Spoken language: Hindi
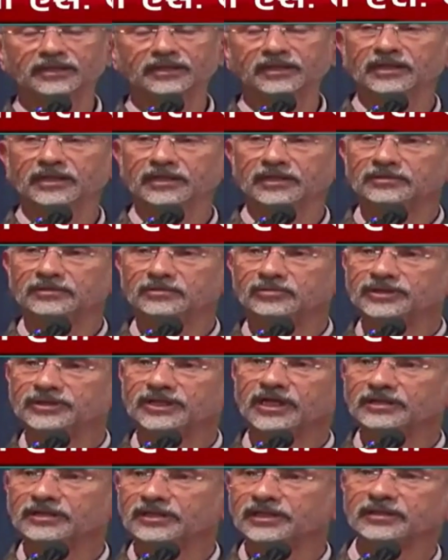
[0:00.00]
कि
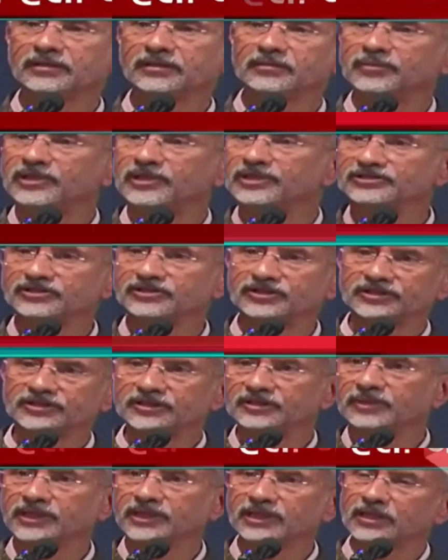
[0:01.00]
दुनिया की
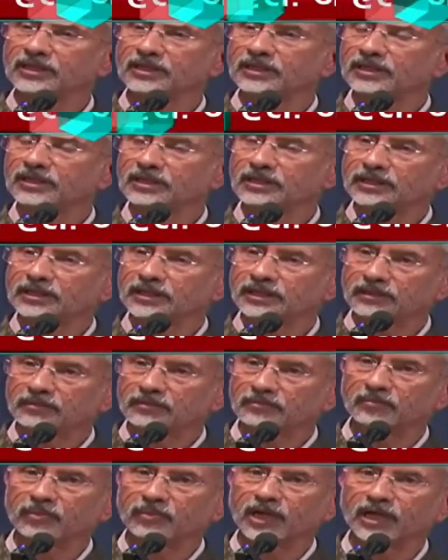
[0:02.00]
परिस्थिति में
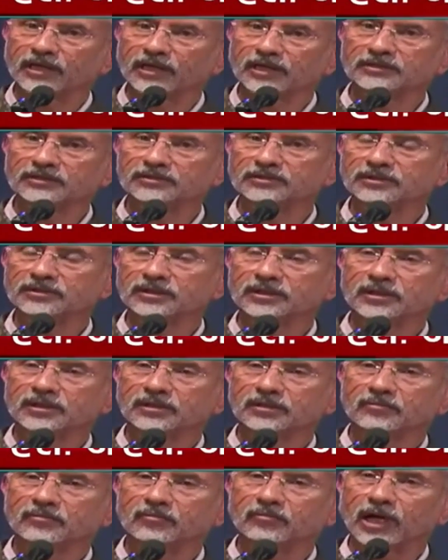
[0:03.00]
भारत
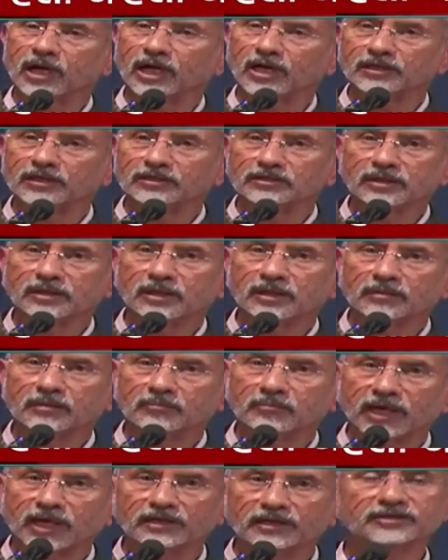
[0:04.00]
भारत का
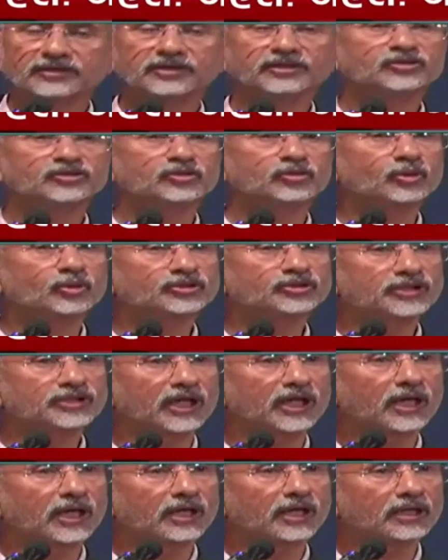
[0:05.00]
भारत की सोच
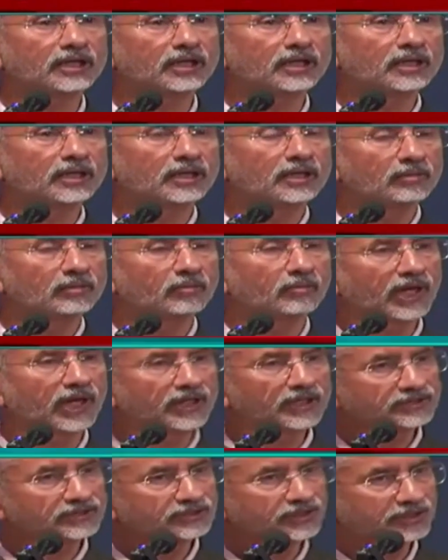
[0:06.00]
क्या है
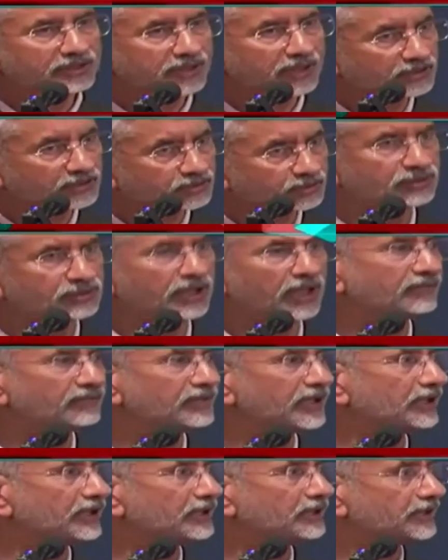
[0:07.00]
भारत से क्या
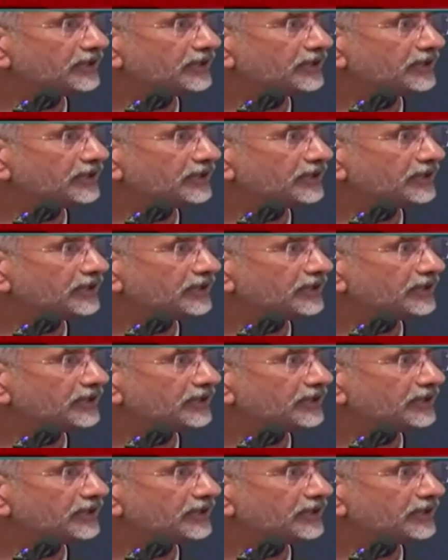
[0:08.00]
सुझाव